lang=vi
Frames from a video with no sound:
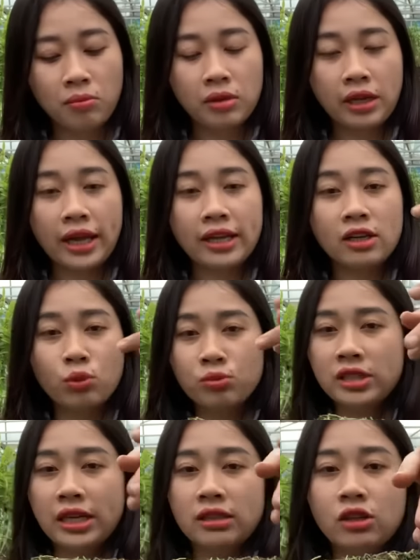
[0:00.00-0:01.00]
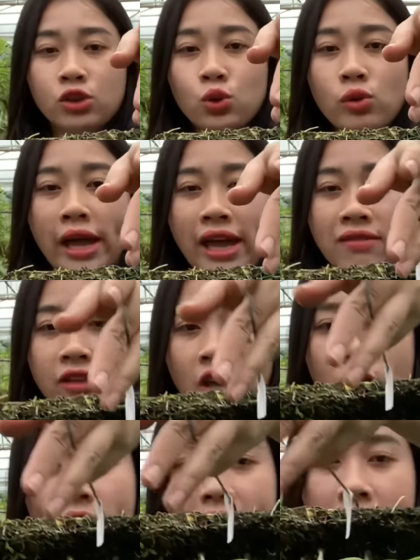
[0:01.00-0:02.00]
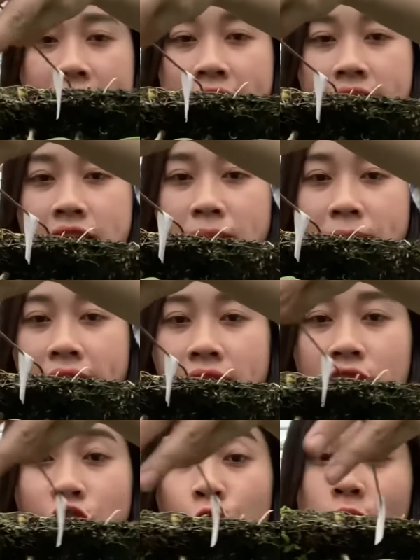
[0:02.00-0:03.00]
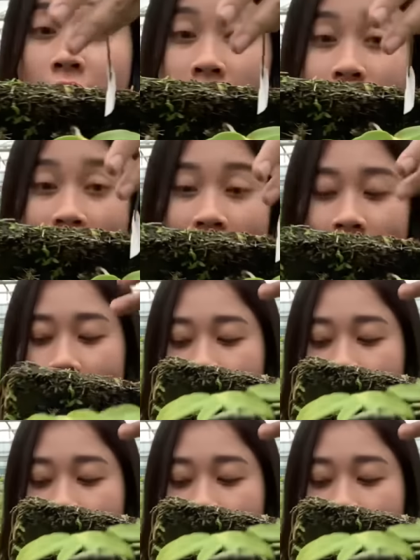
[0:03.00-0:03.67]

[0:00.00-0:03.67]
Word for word: cây cũng sẽ tự xuống lá và cho hoa cả nhà xem nè, nhiều thân nha,